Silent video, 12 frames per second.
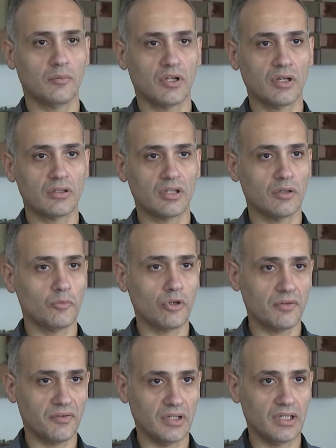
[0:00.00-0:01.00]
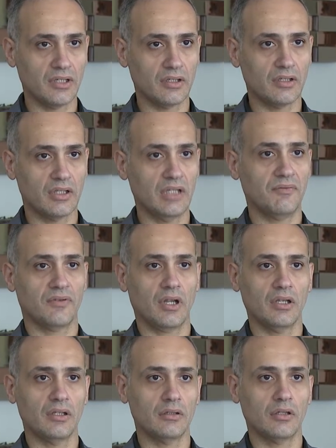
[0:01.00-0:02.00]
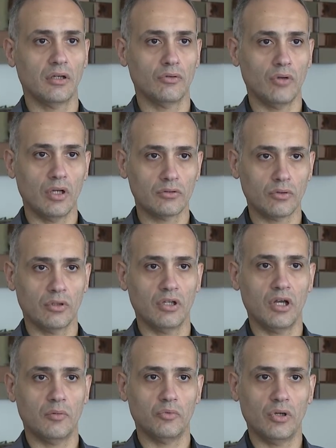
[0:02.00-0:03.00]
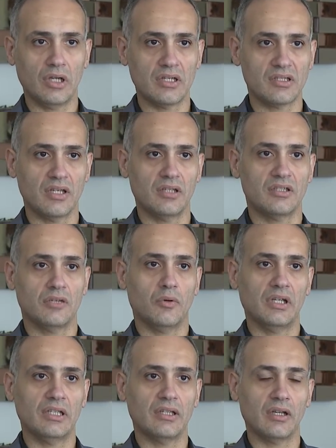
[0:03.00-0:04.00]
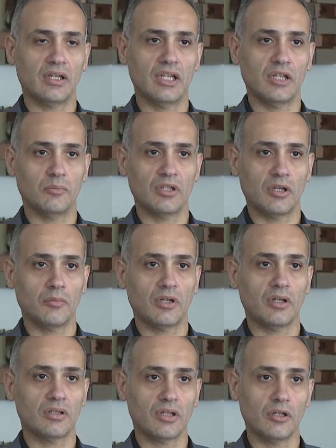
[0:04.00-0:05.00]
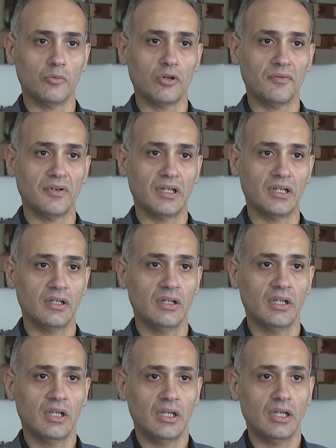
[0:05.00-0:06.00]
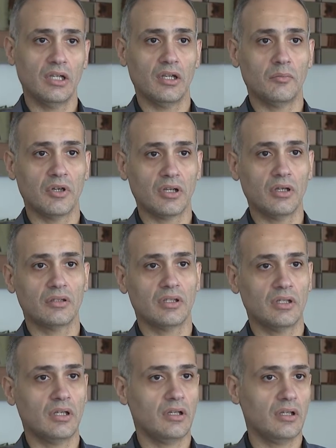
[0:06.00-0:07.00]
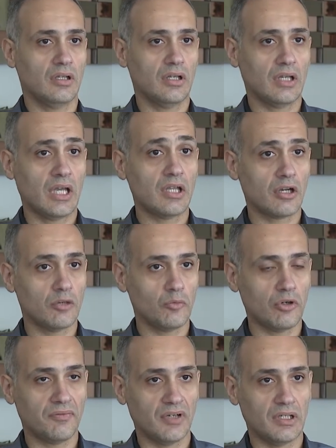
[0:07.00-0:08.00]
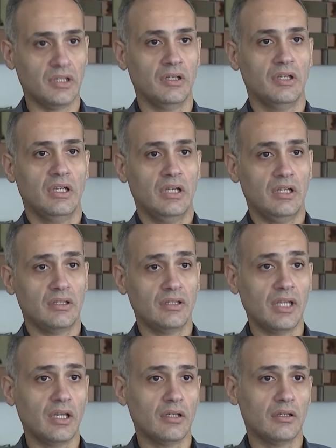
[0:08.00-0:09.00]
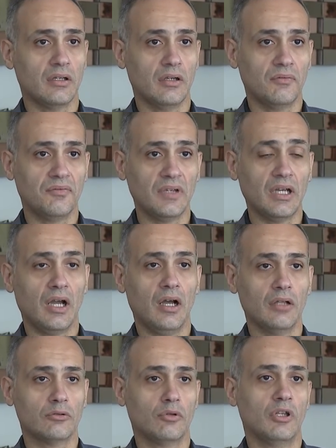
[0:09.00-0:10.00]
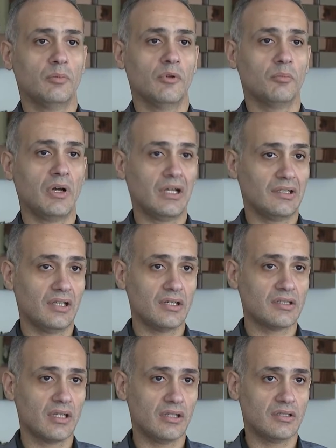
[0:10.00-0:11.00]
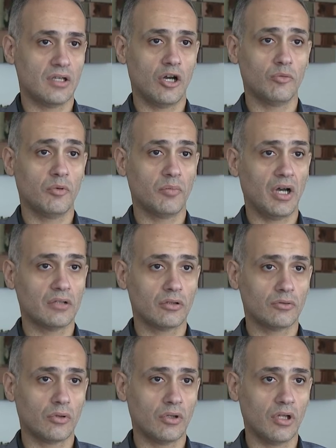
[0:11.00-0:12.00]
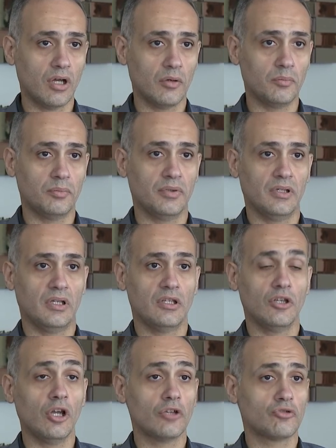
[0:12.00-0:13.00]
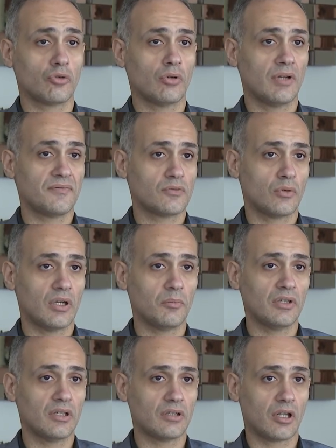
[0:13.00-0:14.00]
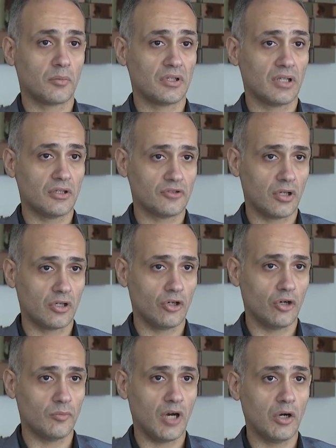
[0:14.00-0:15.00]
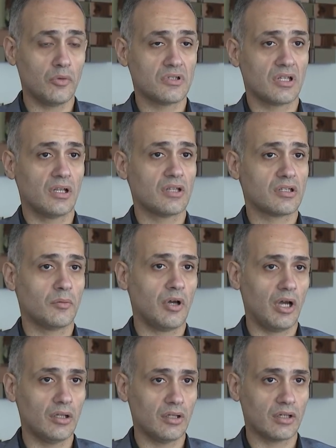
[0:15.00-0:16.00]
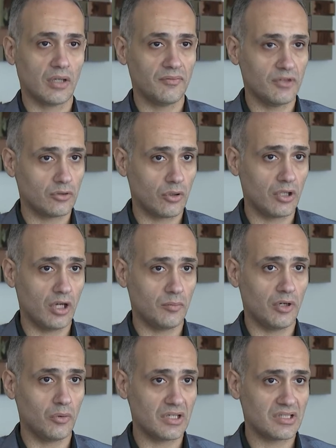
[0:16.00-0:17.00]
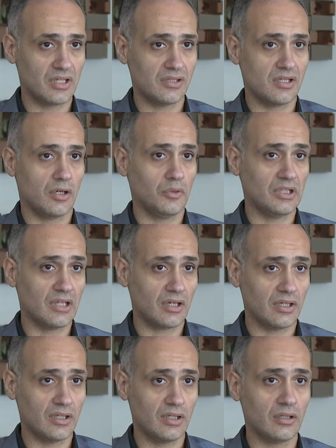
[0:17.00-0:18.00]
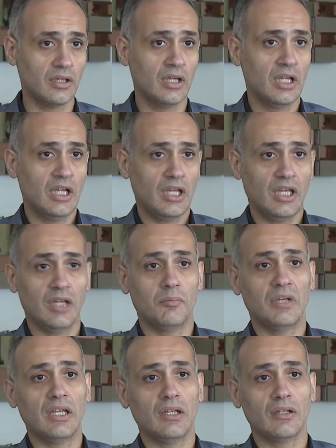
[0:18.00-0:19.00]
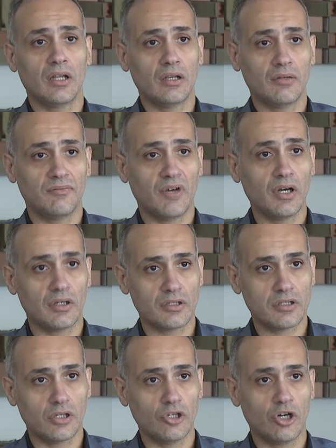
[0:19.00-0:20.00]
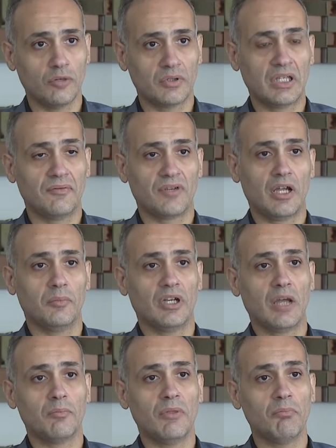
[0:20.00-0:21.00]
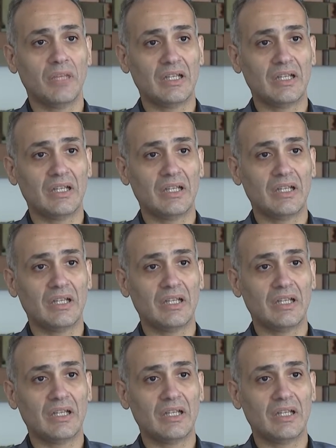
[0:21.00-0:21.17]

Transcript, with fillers: مناطق مقفلة كيف رح ينتقلوا الطلاب والأساتذة والإداريين من المناطق المقفلة إلى المناطق آه، غير المقفلة اثنين في حال طلب من بعض الأساتذة أو من بعض الطلاب آه، يحجروا نفسهم لمدة 14 يوم أو إذا لا سمح الله كان في طلاب طلاب او اساتذه او اداريين حاملين للفيروس اليوم كيف رح منأمن